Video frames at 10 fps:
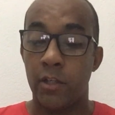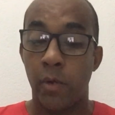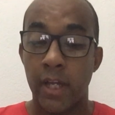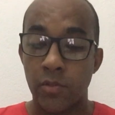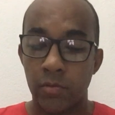E
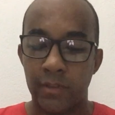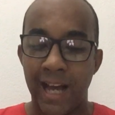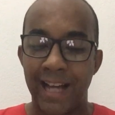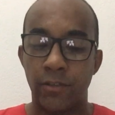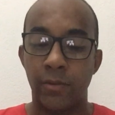o
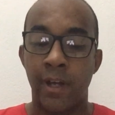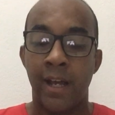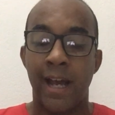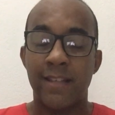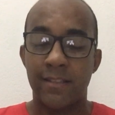resultado
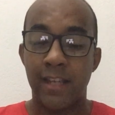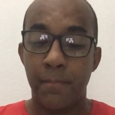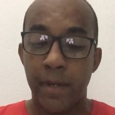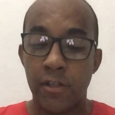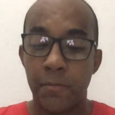é
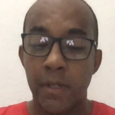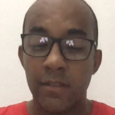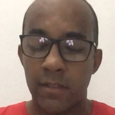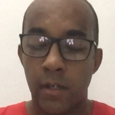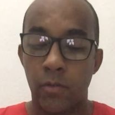sempre a
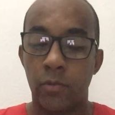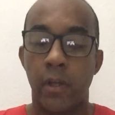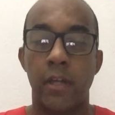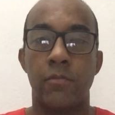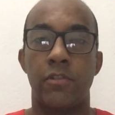expansão do
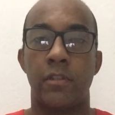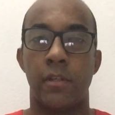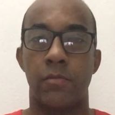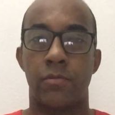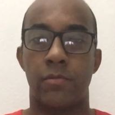reino de
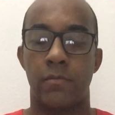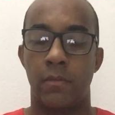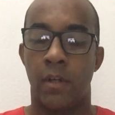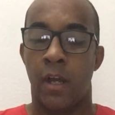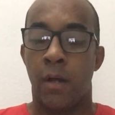Deus.
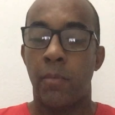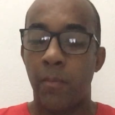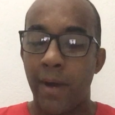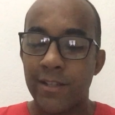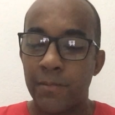
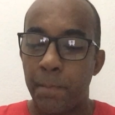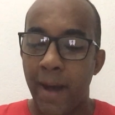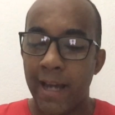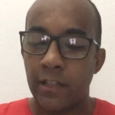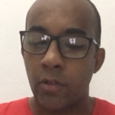Por mais
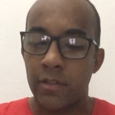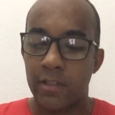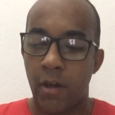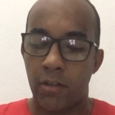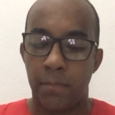
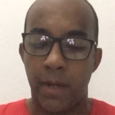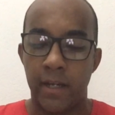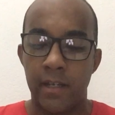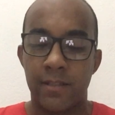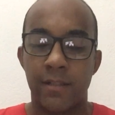paradoxal que
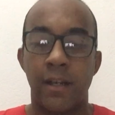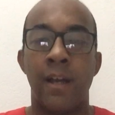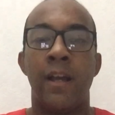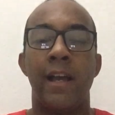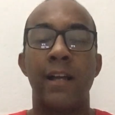pareça,
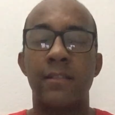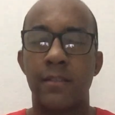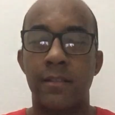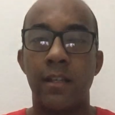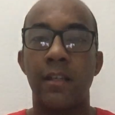é
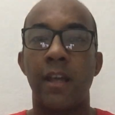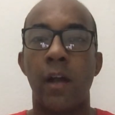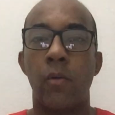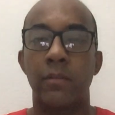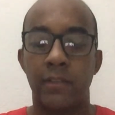assim que
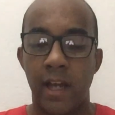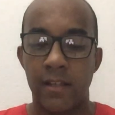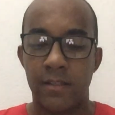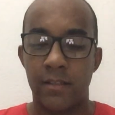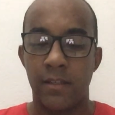
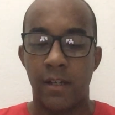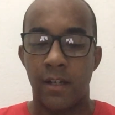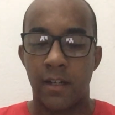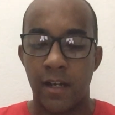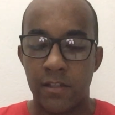acontece
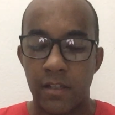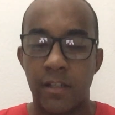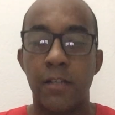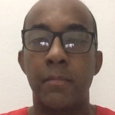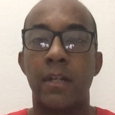na
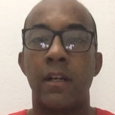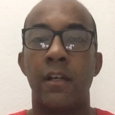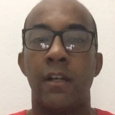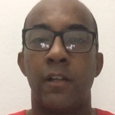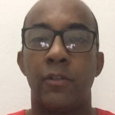dinâmica
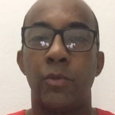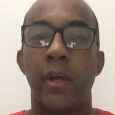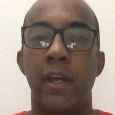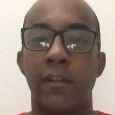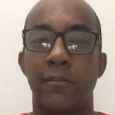do
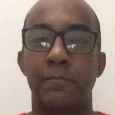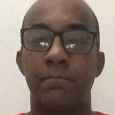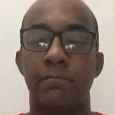reino.